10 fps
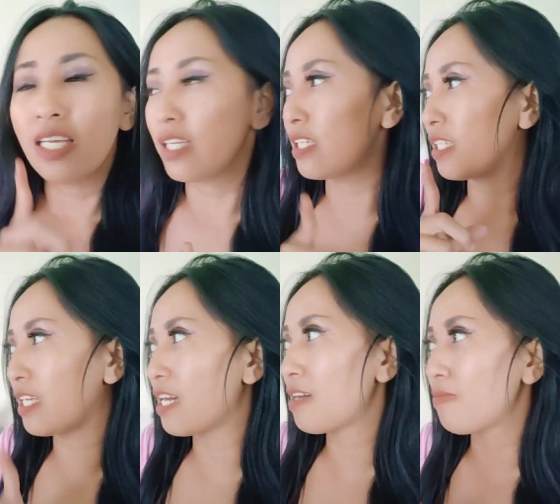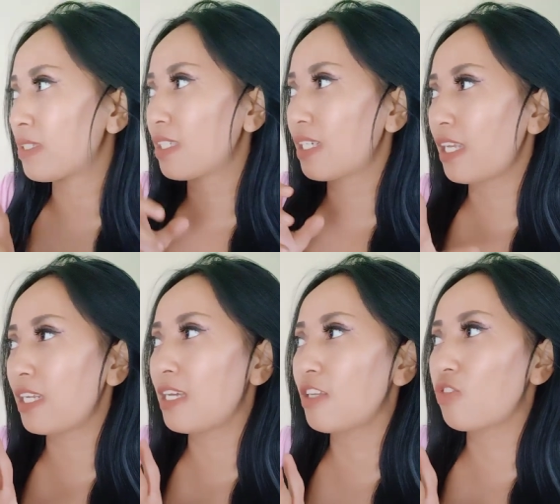ini ya mas,
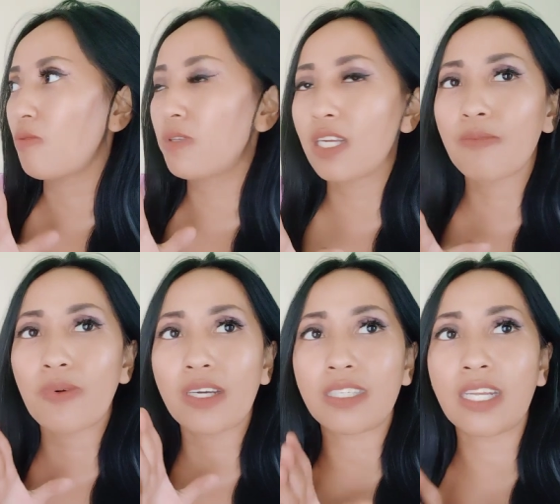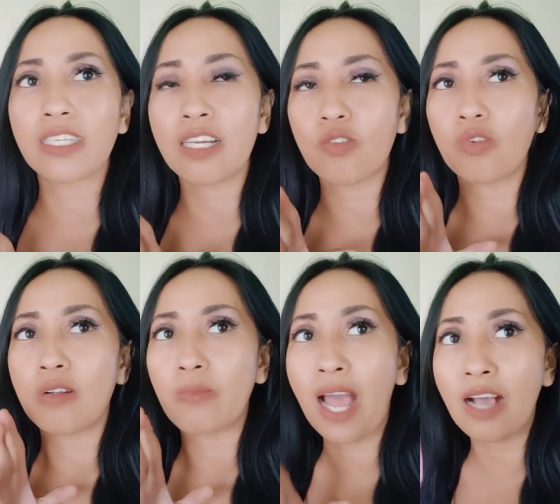karena suaminya pekerjaannya
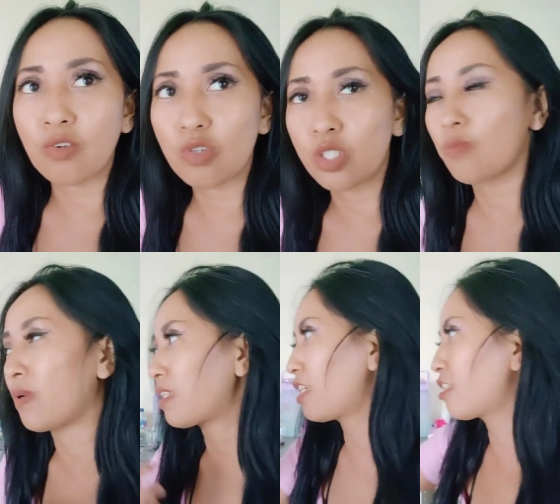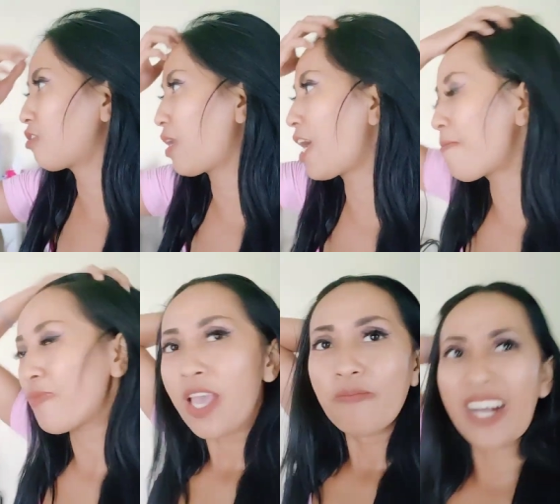kurang bagus seperti itu ya
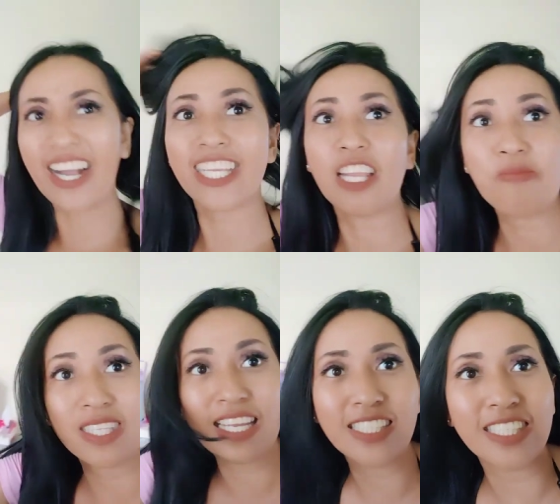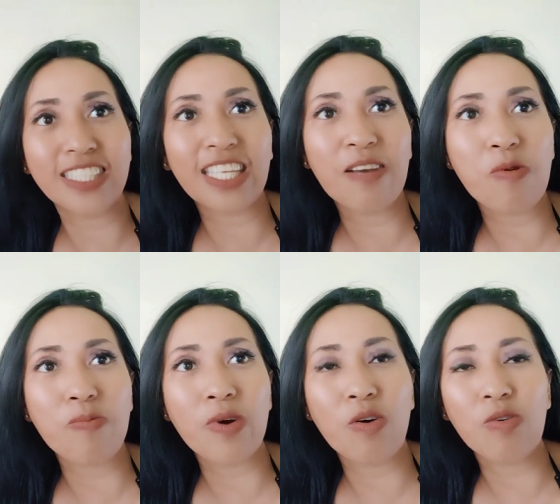makanya Devita di sini saya mau,
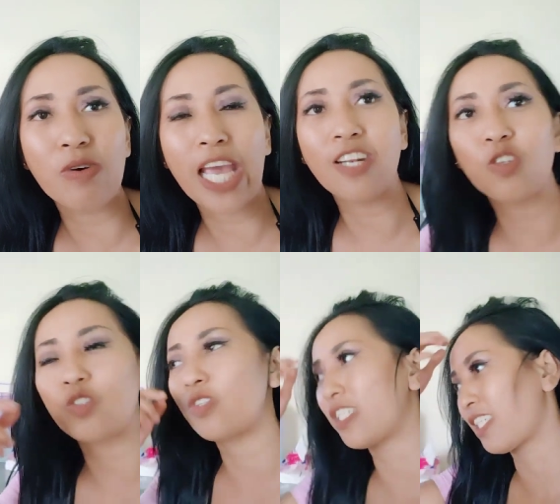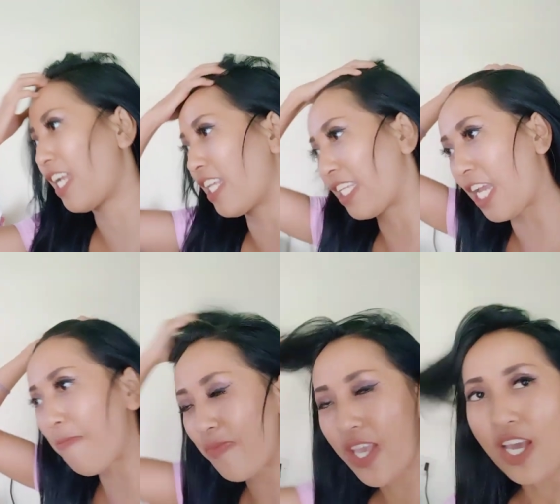mau endorse juga sekalian ya
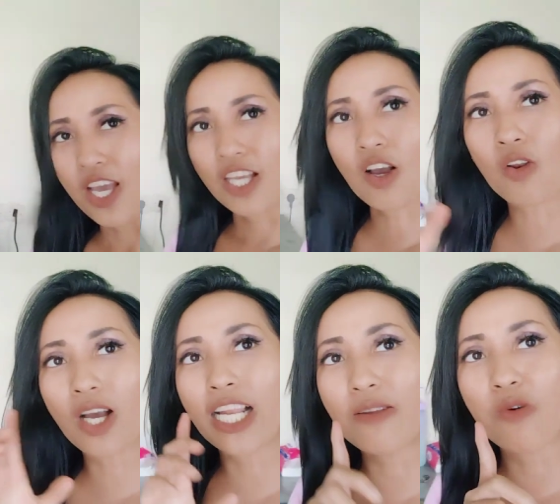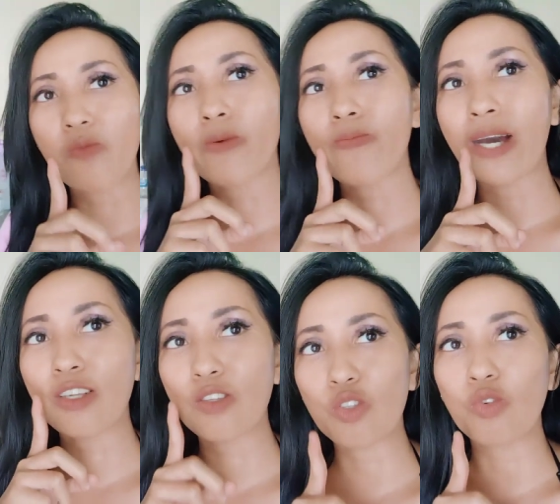kalau kalian mau
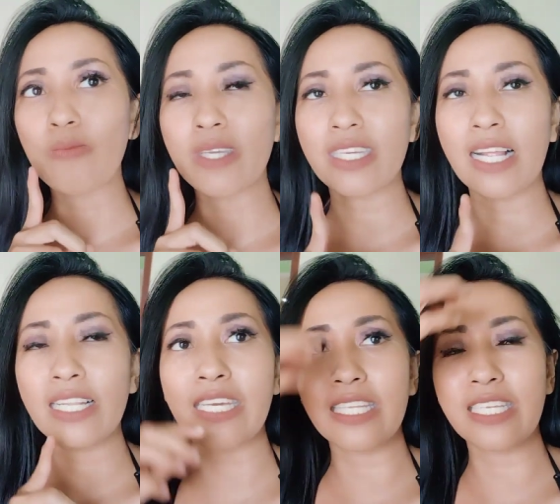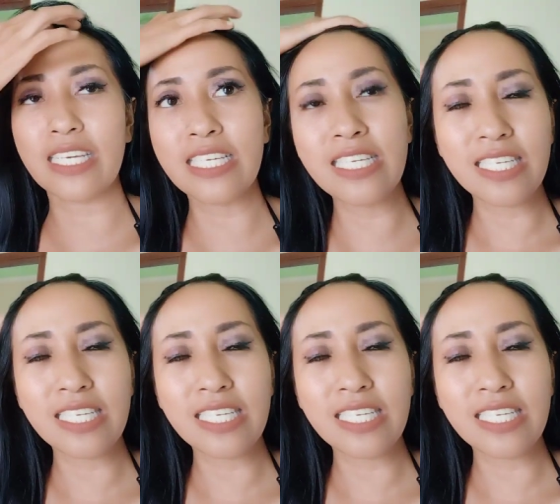membantu suami kalian ya